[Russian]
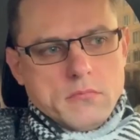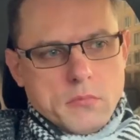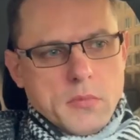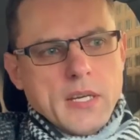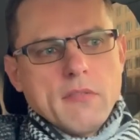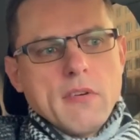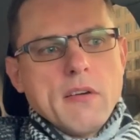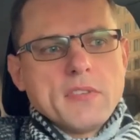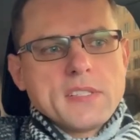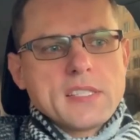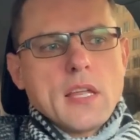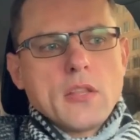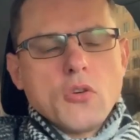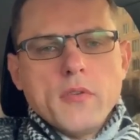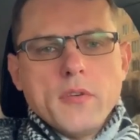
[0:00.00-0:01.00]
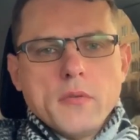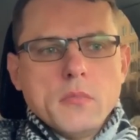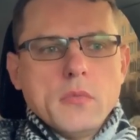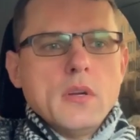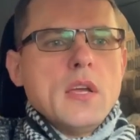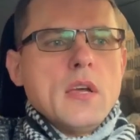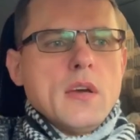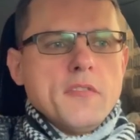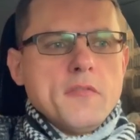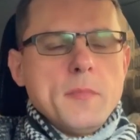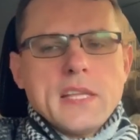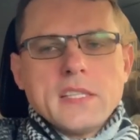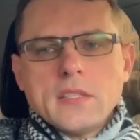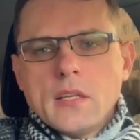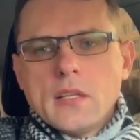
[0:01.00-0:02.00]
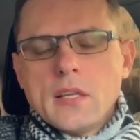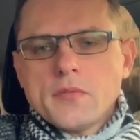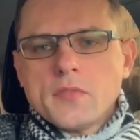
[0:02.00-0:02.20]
мы вам восстановим вмятины на